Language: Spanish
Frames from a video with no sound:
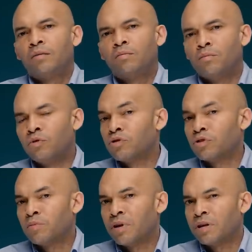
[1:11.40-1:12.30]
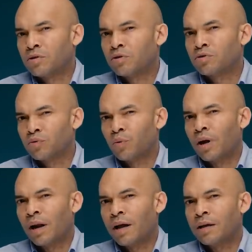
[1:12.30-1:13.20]
Muchos ministros
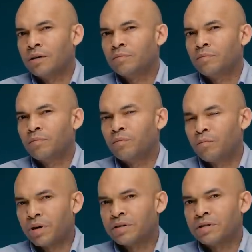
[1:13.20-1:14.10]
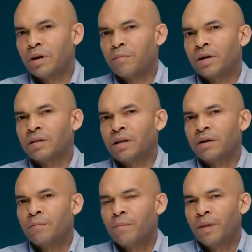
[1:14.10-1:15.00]
suelen
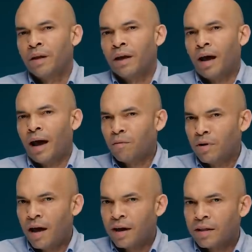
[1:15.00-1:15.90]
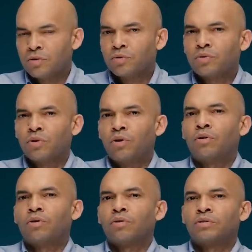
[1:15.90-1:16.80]
precisamente hablar de sus
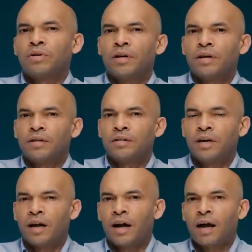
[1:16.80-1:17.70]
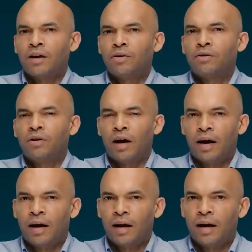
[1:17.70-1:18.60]
logros eh, cercano
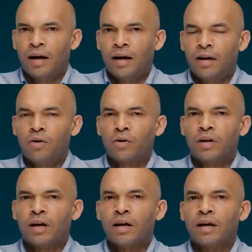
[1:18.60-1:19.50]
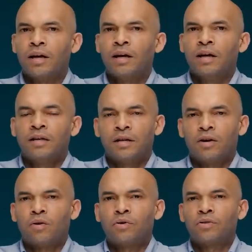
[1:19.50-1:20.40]
a lo que se
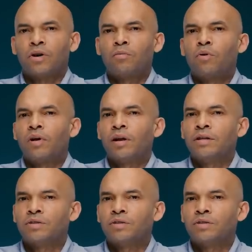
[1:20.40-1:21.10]
conoce como el